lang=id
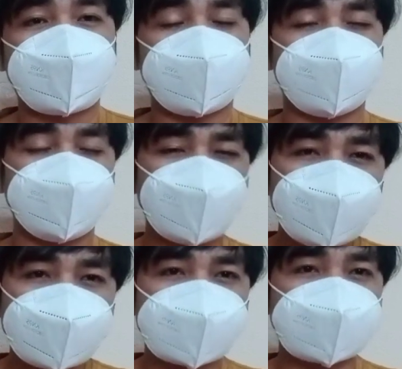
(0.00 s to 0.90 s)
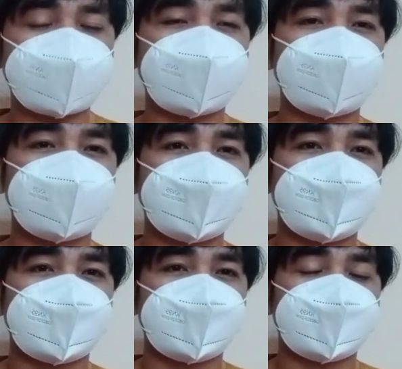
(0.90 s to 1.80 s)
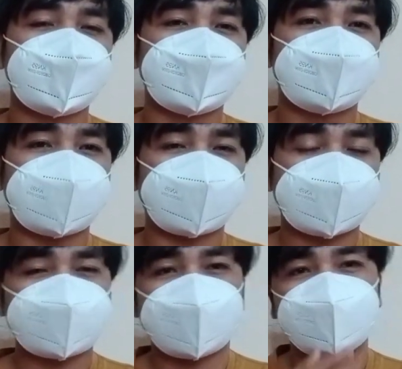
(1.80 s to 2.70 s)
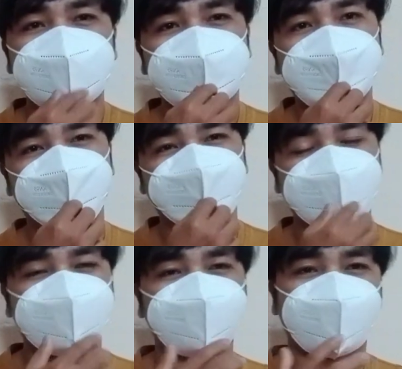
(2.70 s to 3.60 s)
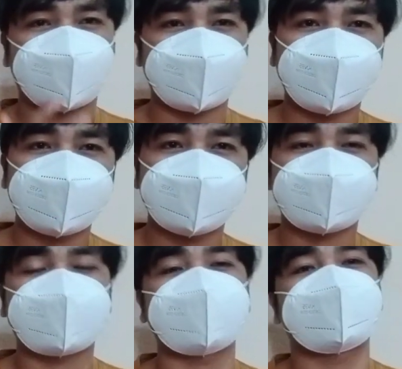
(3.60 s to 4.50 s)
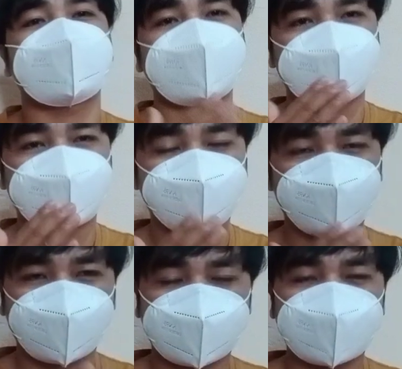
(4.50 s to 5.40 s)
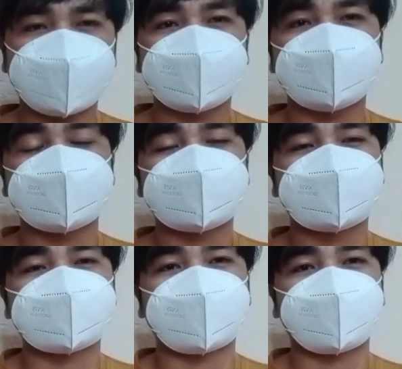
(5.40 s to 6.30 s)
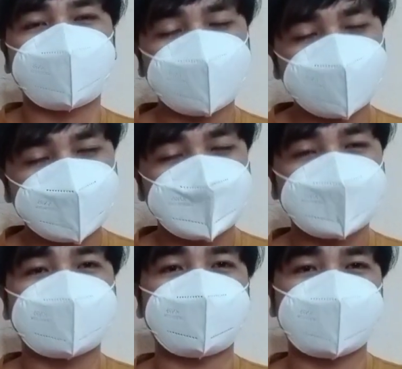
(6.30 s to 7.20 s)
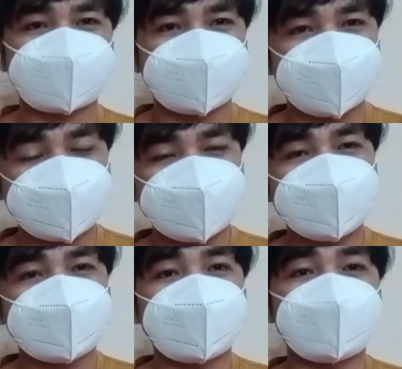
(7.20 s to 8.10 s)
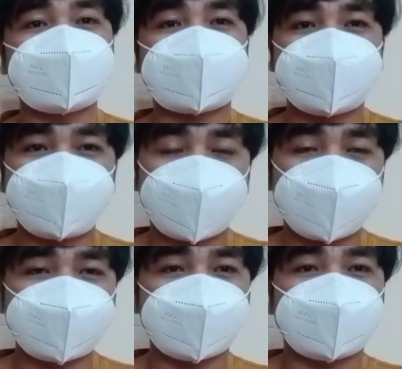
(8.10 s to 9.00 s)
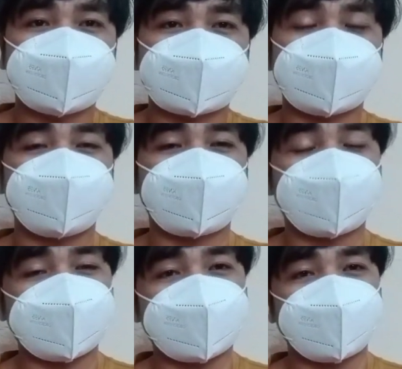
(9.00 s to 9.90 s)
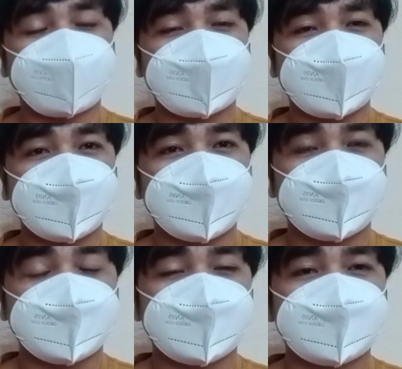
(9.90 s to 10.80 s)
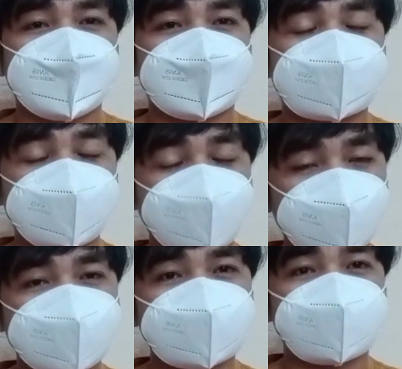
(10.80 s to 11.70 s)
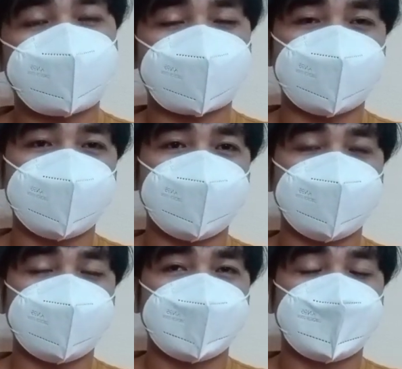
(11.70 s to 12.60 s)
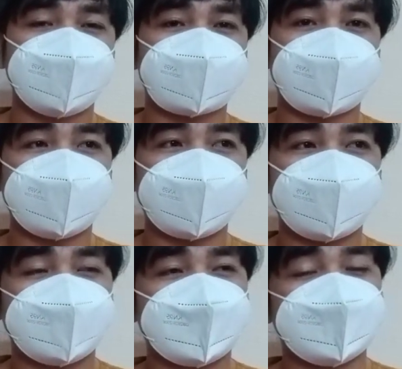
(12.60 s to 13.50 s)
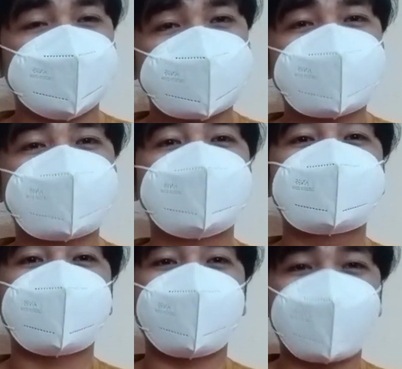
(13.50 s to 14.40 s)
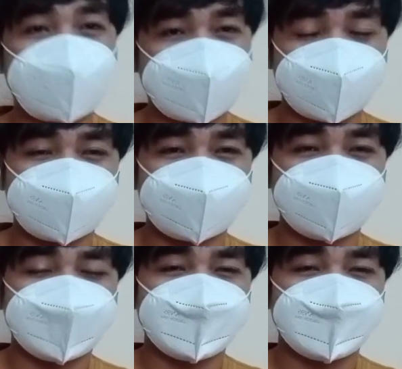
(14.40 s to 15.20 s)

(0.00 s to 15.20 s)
Pahami dulu kitabmu. Jangan mau memahami kitab orang lain, kritik kitab orang lain, tetapi kitabnya sendiri nggak bisa dipahami, nggak bisa diperbaiki. Sama halnya seperti misalnya Yesus diserupakan.